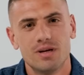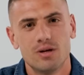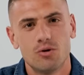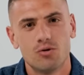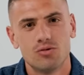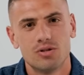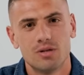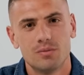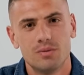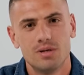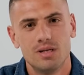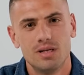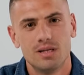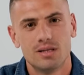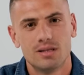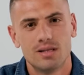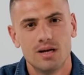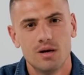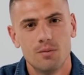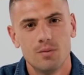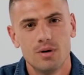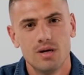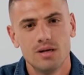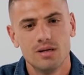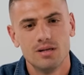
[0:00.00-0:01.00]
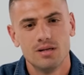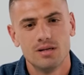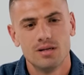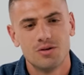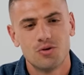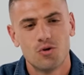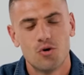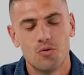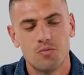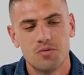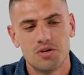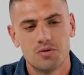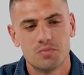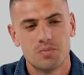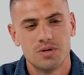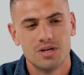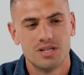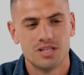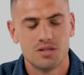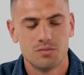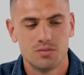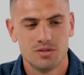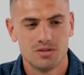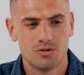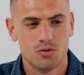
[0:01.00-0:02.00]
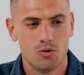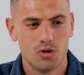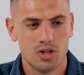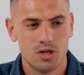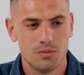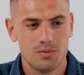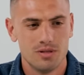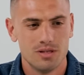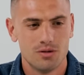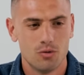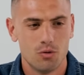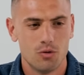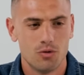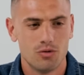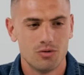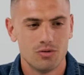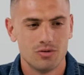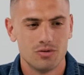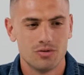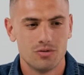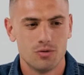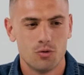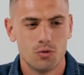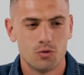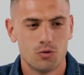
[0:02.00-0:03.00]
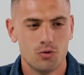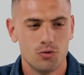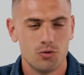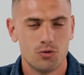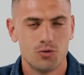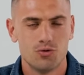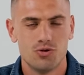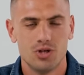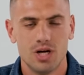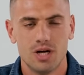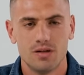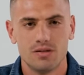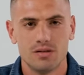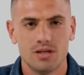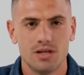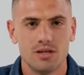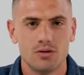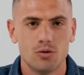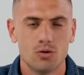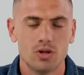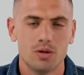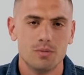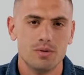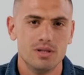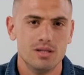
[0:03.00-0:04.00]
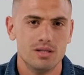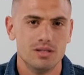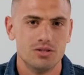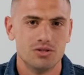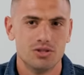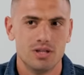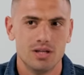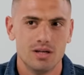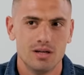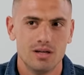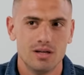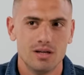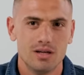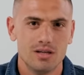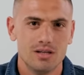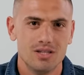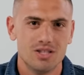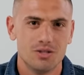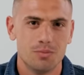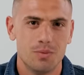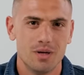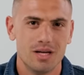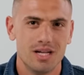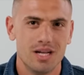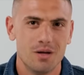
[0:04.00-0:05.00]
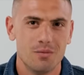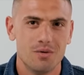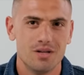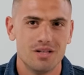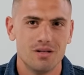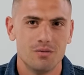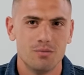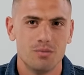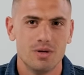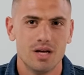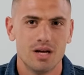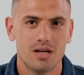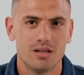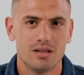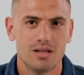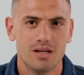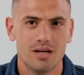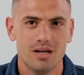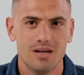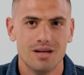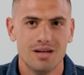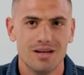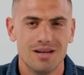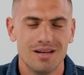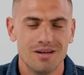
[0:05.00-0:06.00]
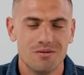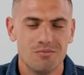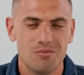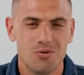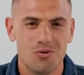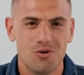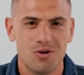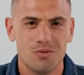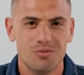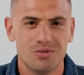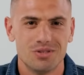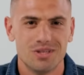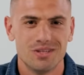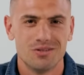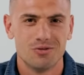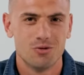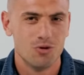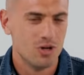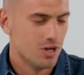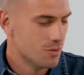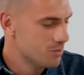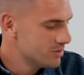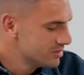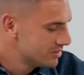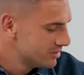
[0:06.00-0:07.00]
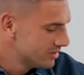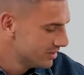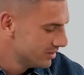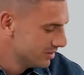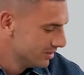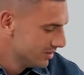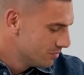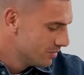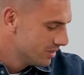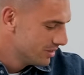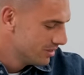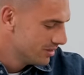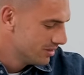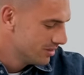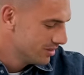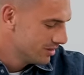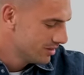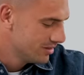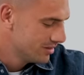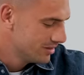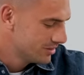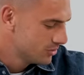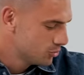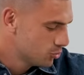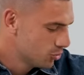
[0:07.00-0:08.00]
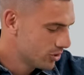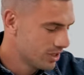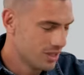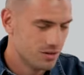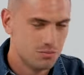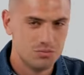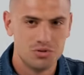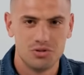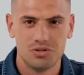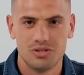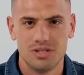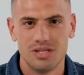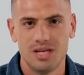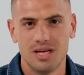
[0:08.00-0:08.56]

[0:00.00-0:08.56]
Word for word: var onunla birlikte ama komik bir anımız ne olabilir? O o günkü canlı yayın olabilir işte. Hiç beklemediğim bir anda böyle bir şey söylemesi beni şok etmişti